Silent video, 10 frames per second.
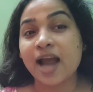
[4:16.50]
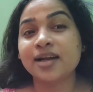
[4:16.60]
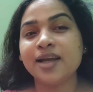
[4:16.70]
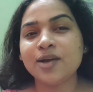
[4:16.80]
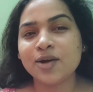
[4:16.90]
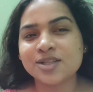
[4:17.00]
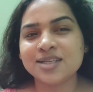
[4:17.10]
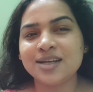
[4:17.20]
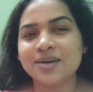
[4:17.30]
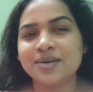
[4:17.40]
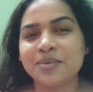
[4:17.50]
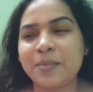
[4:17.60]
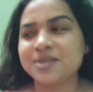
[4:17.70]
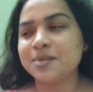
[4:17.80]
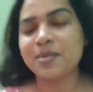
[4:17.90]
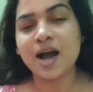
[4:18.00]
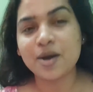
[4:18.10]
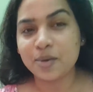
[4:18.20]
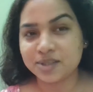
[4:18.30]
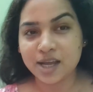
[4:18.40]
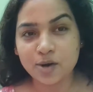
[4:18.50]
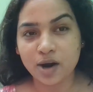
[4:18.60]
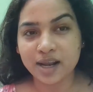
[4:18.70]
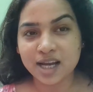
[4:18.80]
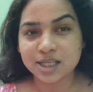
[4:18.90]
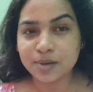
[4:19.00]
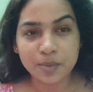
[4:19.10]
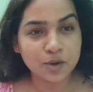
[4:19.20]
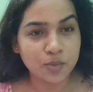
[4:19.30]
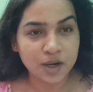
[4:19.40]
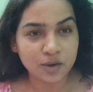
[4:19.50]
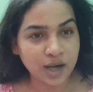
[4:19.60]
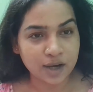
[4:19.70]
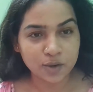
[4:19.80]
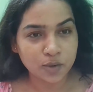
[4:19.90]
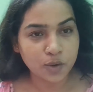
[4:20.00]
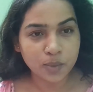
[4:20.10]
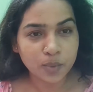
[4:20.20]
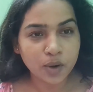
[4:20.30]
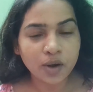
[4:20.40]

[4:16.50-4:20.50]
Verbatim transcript: অ্যাক্টিং করছিল ভেবেছে মা যে ঘরে আসবে আমি ঘুমানোর নাটক করব